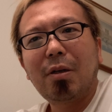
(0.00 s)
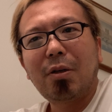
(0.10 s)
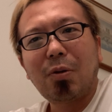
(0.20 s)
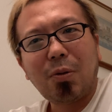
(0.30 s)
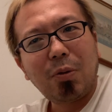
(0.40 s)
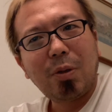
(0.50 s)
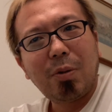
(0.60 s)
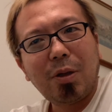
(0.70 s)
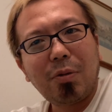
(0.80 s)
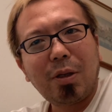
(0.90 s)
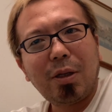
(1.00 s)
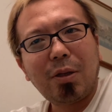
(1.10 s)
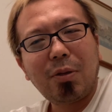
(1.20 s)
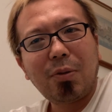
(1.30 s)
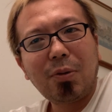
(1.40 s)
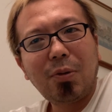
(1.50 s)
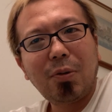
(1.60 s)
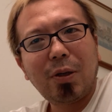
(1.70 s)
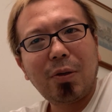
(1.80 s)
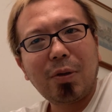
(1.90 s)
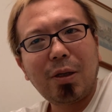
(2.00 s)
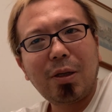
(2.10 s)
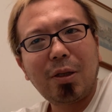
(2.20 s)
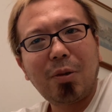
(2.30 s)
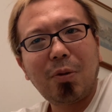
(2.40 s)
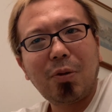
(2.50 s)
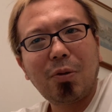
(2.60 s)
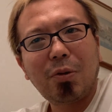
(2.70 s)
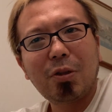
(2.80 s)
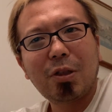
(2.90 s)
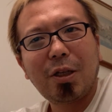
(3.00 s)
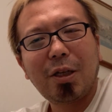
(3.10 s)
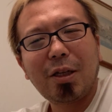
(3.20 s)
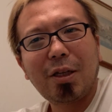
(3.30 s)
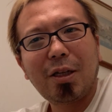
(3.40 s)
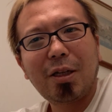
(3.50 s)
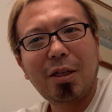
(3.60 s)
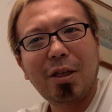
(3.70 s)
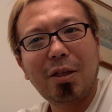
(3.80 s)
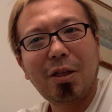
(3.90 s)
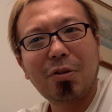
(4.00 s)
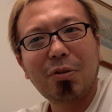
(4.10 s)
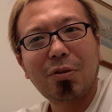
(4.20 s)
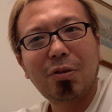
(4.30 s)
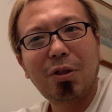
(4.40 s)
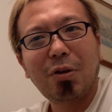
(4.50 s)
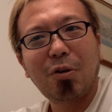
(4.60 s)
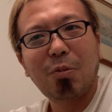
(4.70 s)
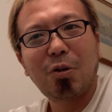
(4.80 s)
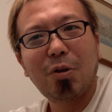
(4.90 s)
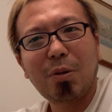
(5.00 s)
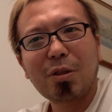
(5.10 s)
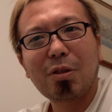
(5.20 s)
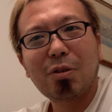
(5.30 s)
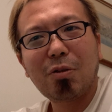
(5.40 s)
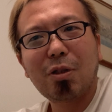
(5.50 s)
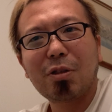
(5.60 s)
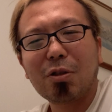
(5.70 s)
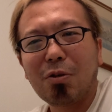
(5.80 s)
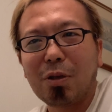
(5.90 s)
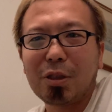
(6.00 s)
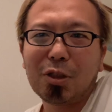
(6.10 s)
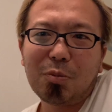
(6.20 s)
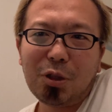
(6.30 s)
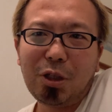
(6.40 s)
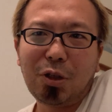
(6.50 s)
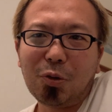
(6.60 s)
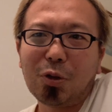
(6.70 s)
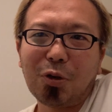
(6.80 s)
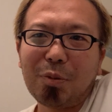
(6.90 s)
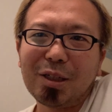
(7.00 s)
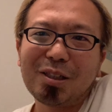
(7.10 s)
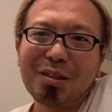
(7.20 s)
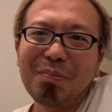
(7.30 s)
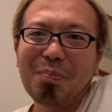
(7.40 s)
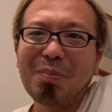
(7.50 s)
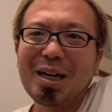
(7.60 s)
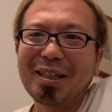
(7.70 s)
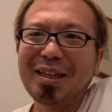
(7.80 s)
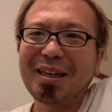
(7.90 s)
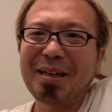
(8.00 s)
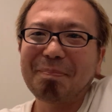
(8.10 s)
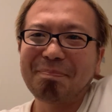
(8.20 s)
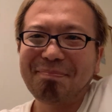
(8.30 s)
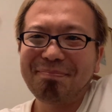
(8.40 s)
喜んでもらうのかなということをあの考えてみるといいんじゃないかななんていうふうに思います。そうです。今日は久しぶりに酔っております。またね。